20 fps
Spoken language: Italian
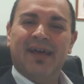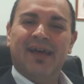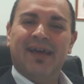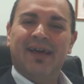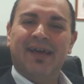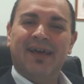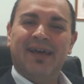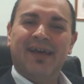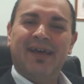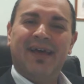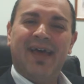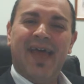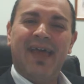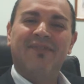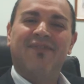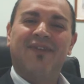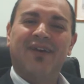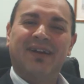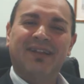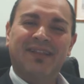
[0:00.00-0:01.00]
eh,
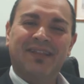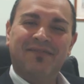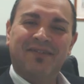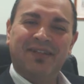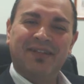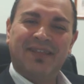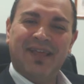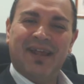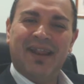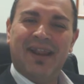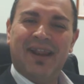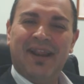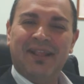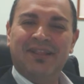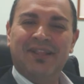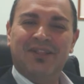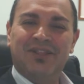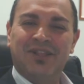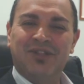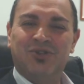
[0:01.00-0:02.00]
e far diventare
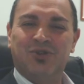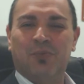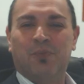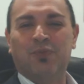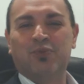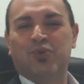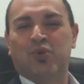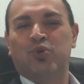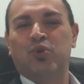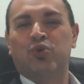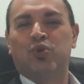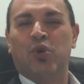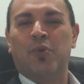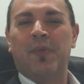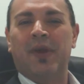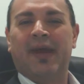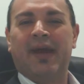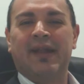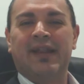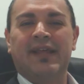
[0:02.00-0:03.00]
redditizio appunto tutto il
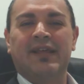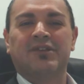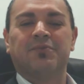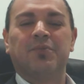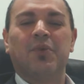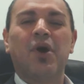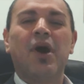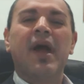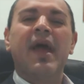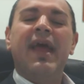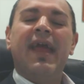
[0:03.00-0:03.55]
meccanismo.